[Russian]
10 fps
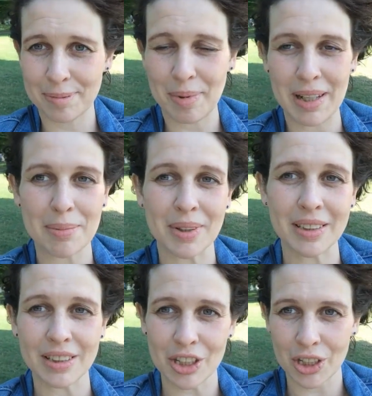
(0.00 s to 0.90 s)

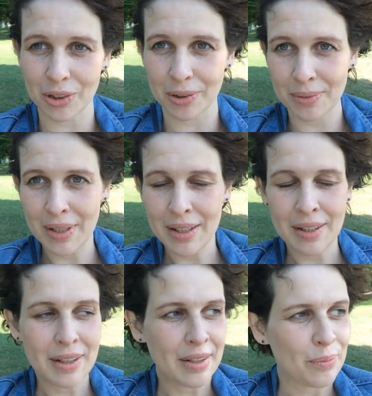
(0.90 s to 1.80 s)
беременности, что
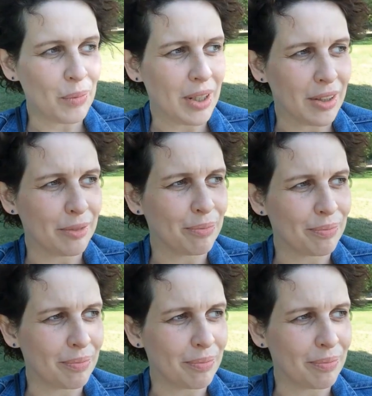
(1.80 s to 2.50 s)
я